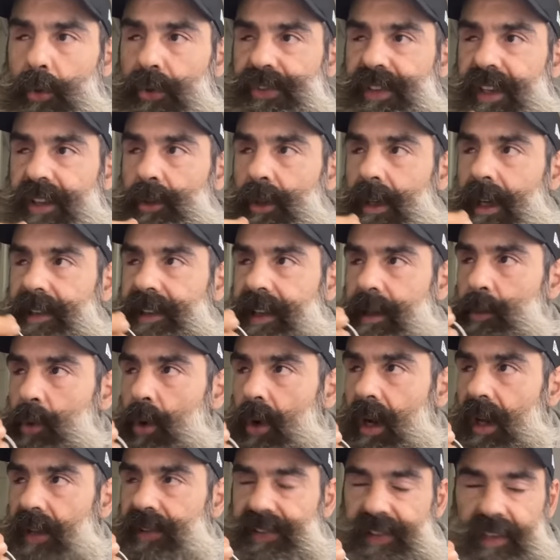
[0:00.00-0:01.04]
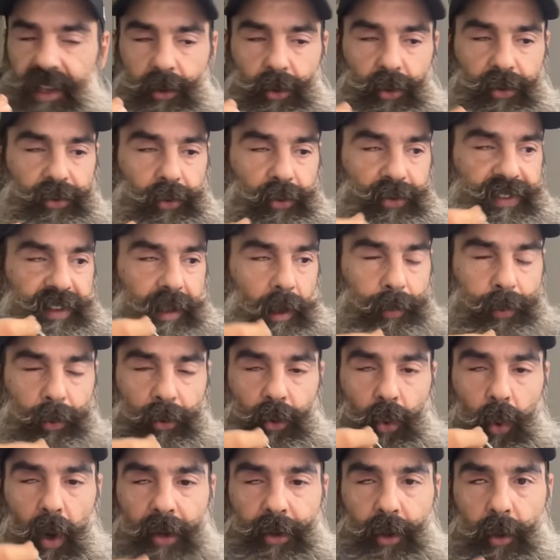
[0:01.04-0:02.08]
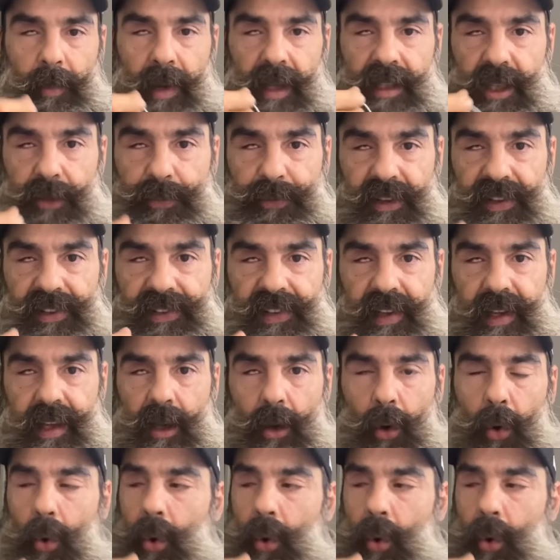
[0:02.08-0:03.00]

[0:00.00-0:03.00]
user de la démocratie et de son simple droit de manifester,